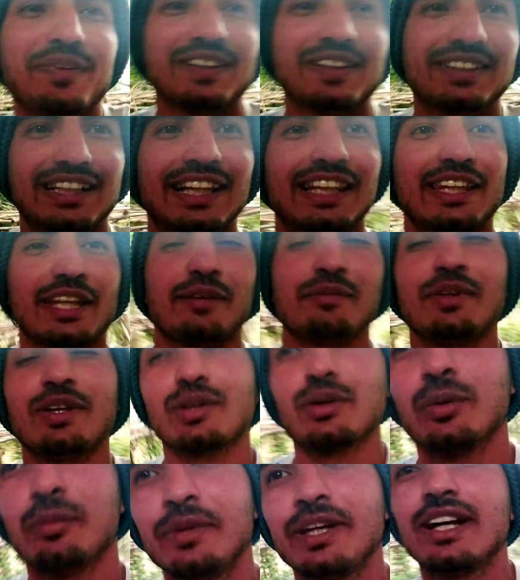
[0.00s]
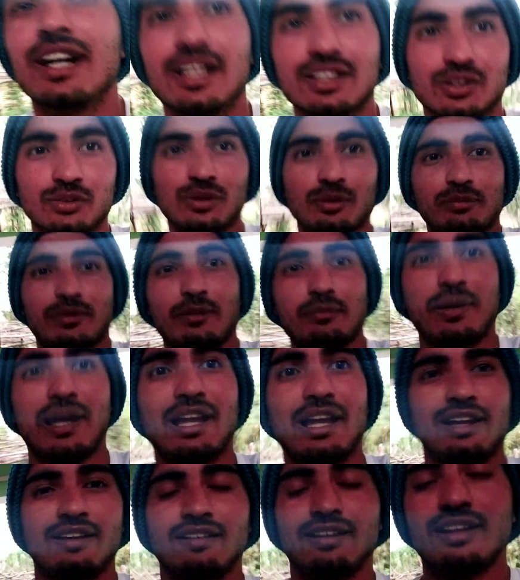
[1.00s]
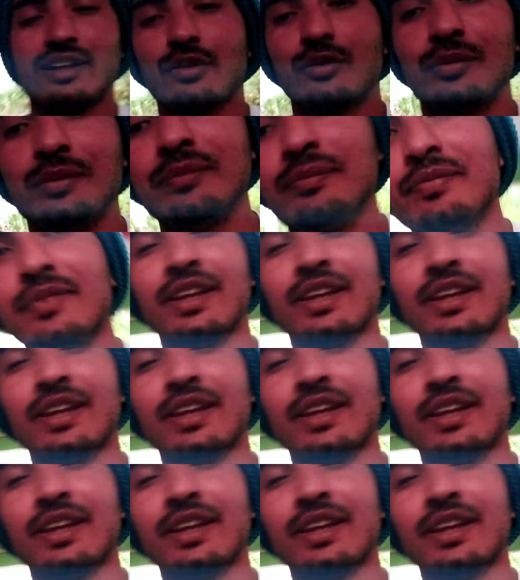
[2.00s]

ऊपर चलते हैं अभी रूम दिखाता हूँ अपने पहले वाला रूम